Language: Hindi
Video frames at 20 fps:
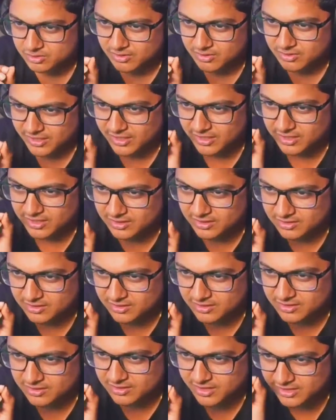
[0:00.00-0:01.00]
एक
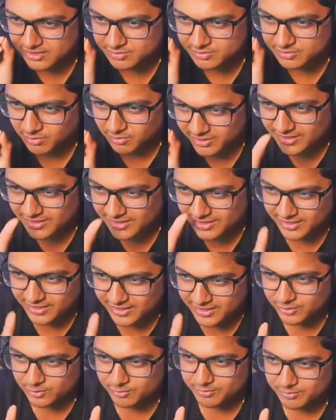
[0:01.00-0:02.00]
केस मॉडल करके
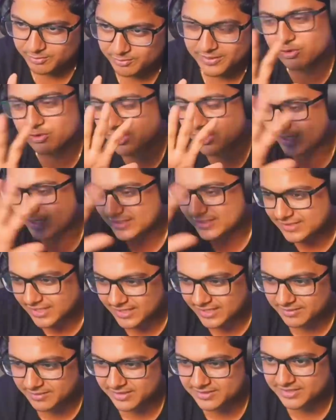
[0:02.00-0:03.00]
ग्रुप है यू गाइस कैन
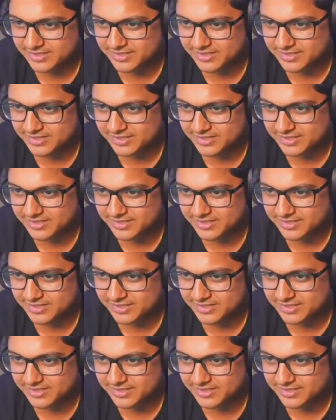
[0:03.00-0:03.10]
इमेजिन